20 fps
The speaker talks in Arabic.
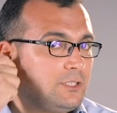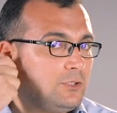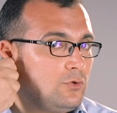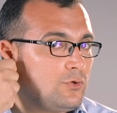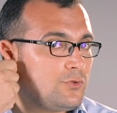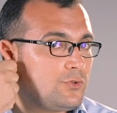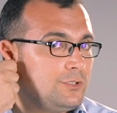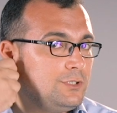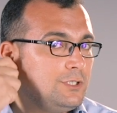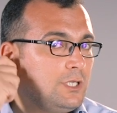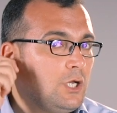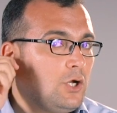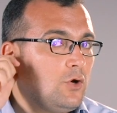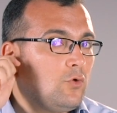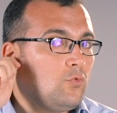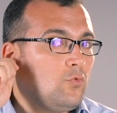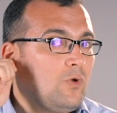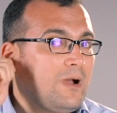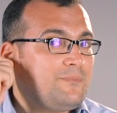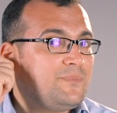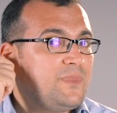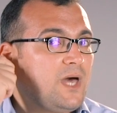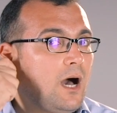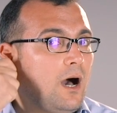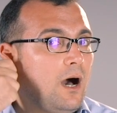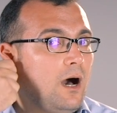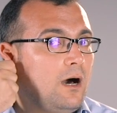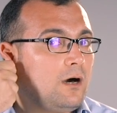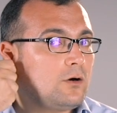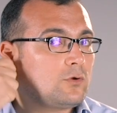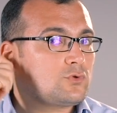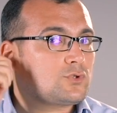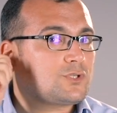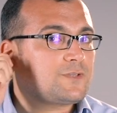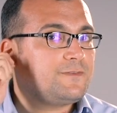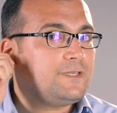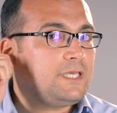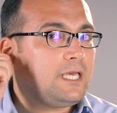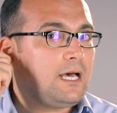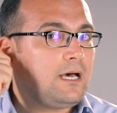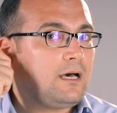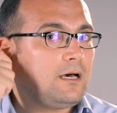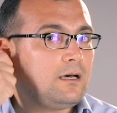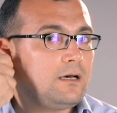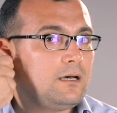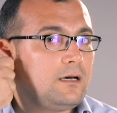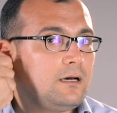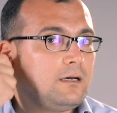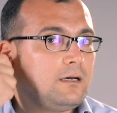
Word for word: الاذن وابدا اقرص فيها